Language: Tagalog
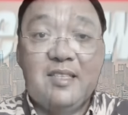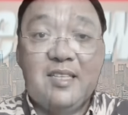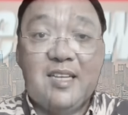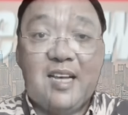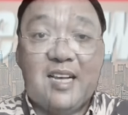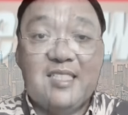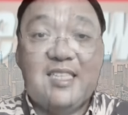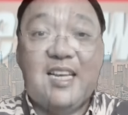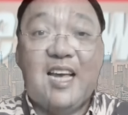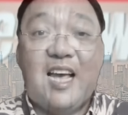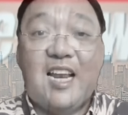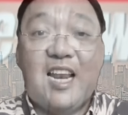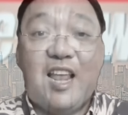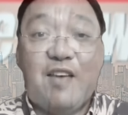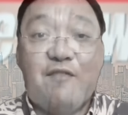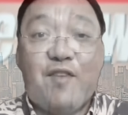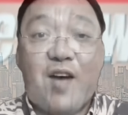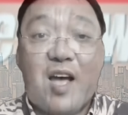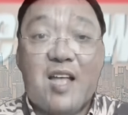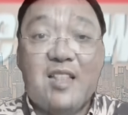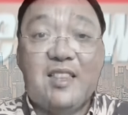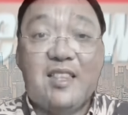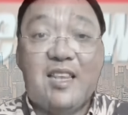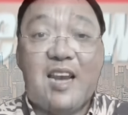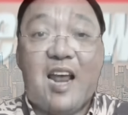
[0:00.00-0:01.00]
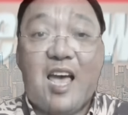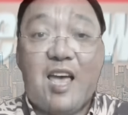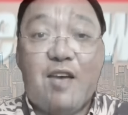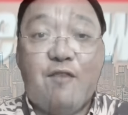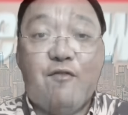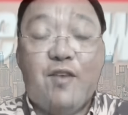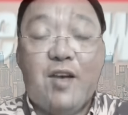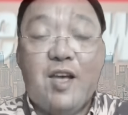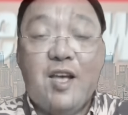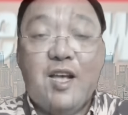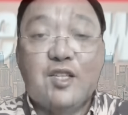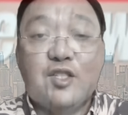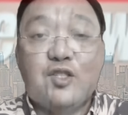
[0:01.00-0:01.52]
kasi nga left-hand
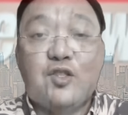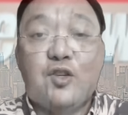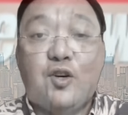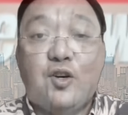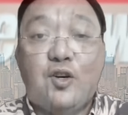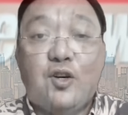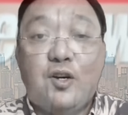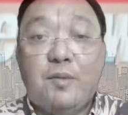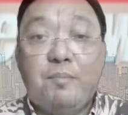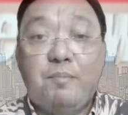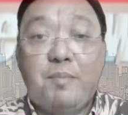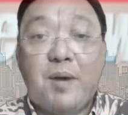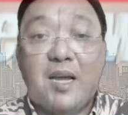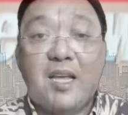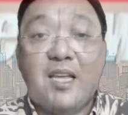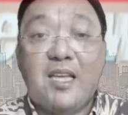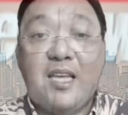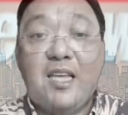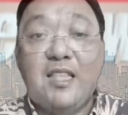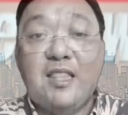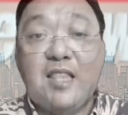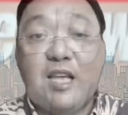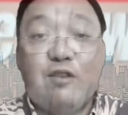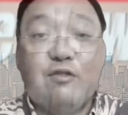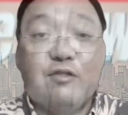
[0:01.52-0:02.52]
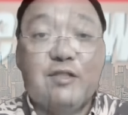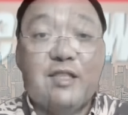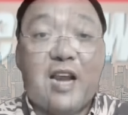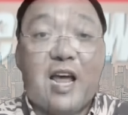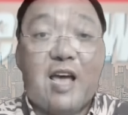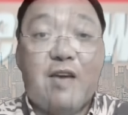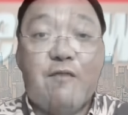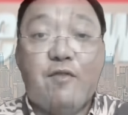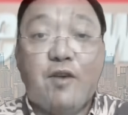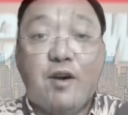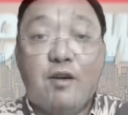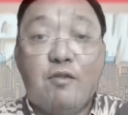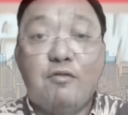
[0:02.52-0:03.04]
drive, so makikita ng
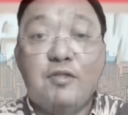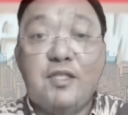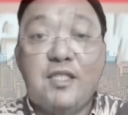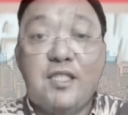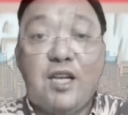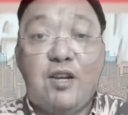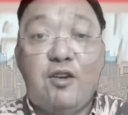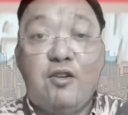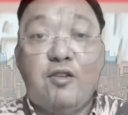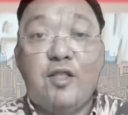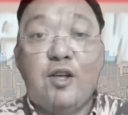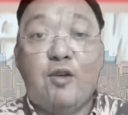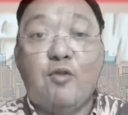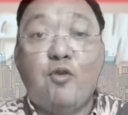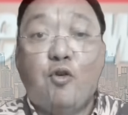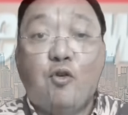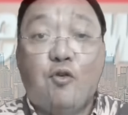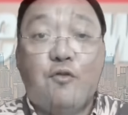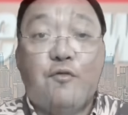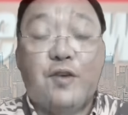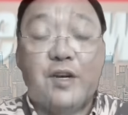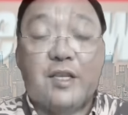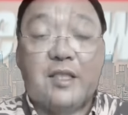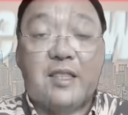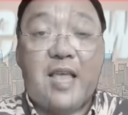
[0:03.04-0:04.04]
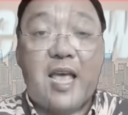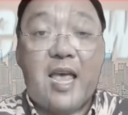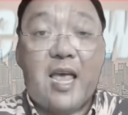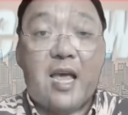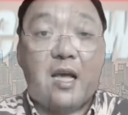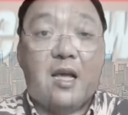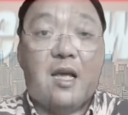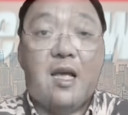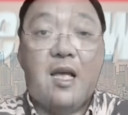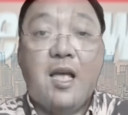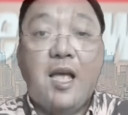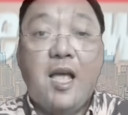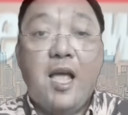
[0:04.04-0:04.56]
driver kung sino yung
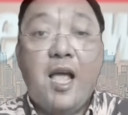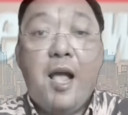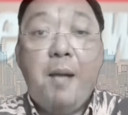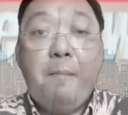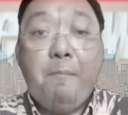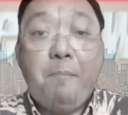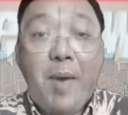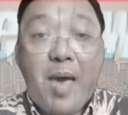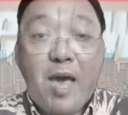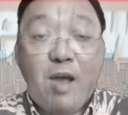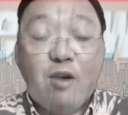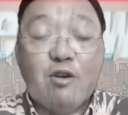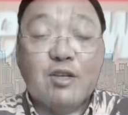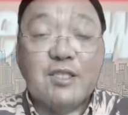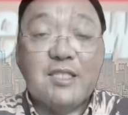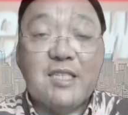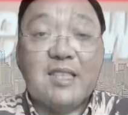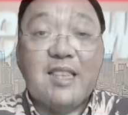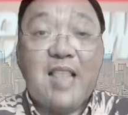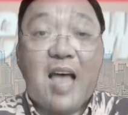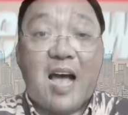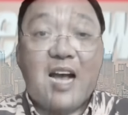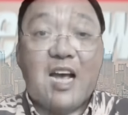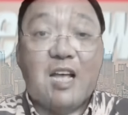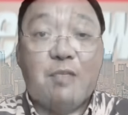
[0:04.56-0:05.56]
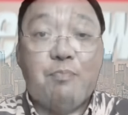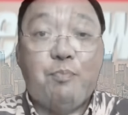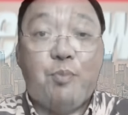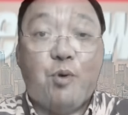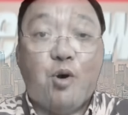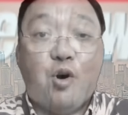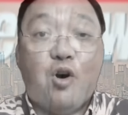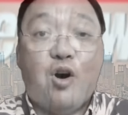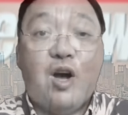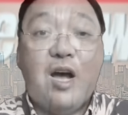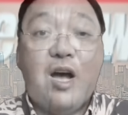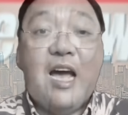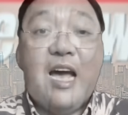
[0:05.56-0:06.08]
nag-overtake. Pero sa dagat
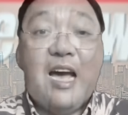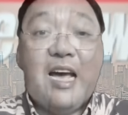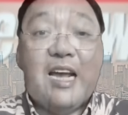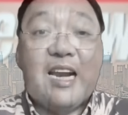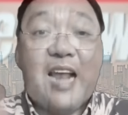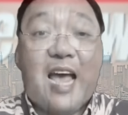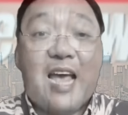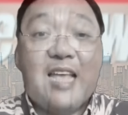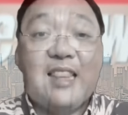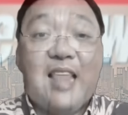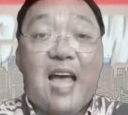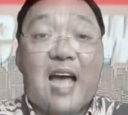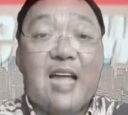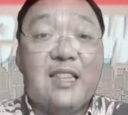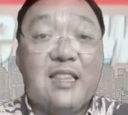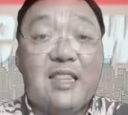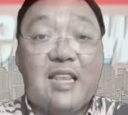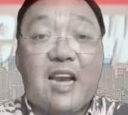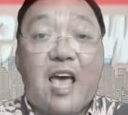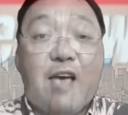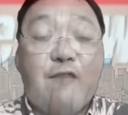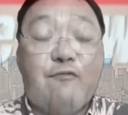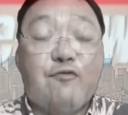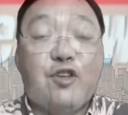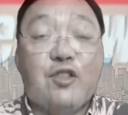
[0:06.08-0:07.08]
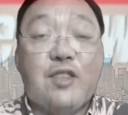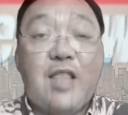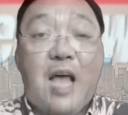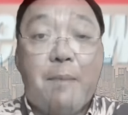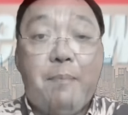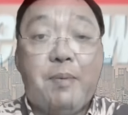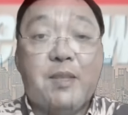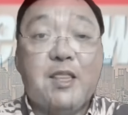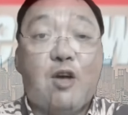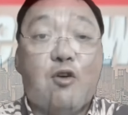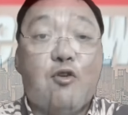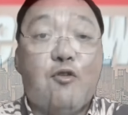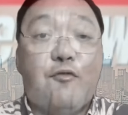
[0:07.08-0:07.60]
po, right-hand drive, so
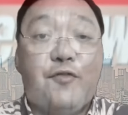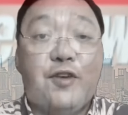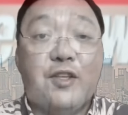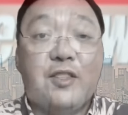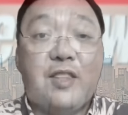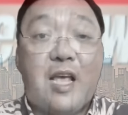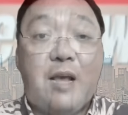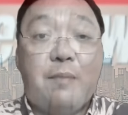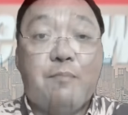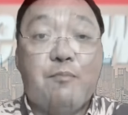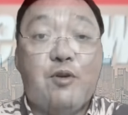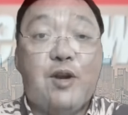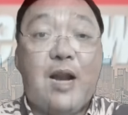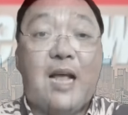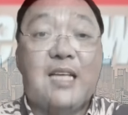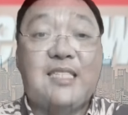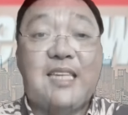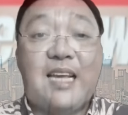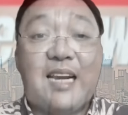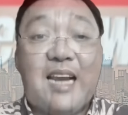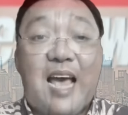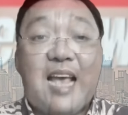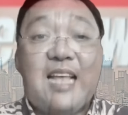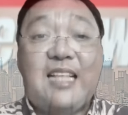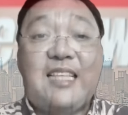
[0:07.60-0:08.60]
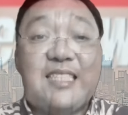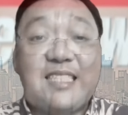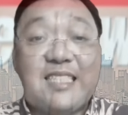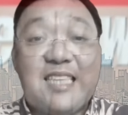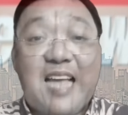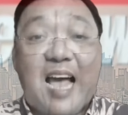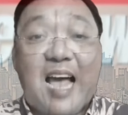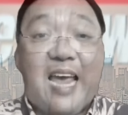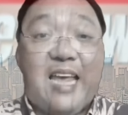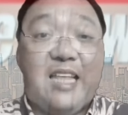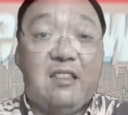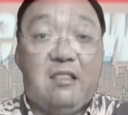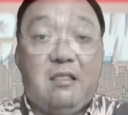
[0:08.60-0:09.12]
dapat ang overtake mo nasa right
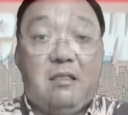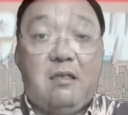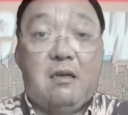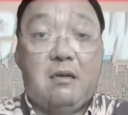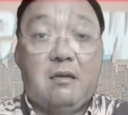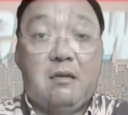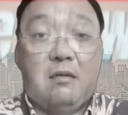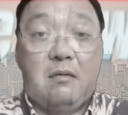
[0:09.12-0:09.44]
side.